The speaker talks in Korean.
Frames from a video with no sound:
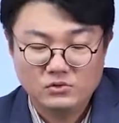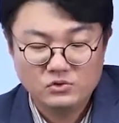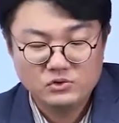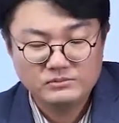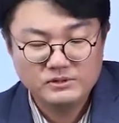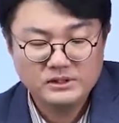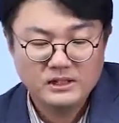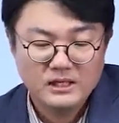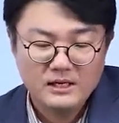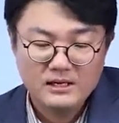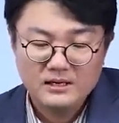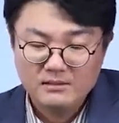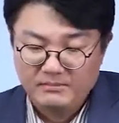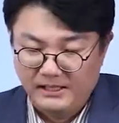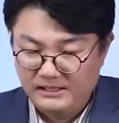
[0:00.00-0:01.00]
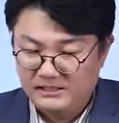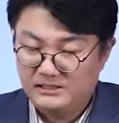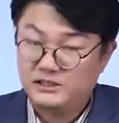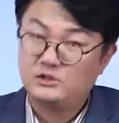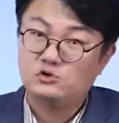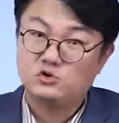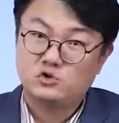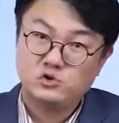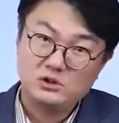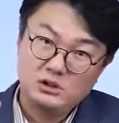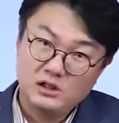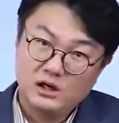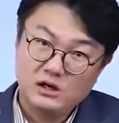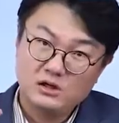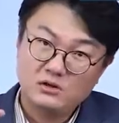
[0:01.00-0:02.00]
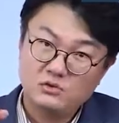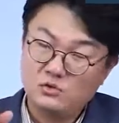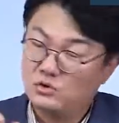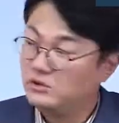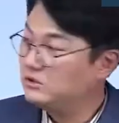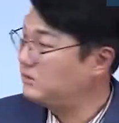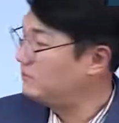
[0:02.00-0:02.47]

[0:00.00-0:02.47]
요즘은 반드시 출력 또는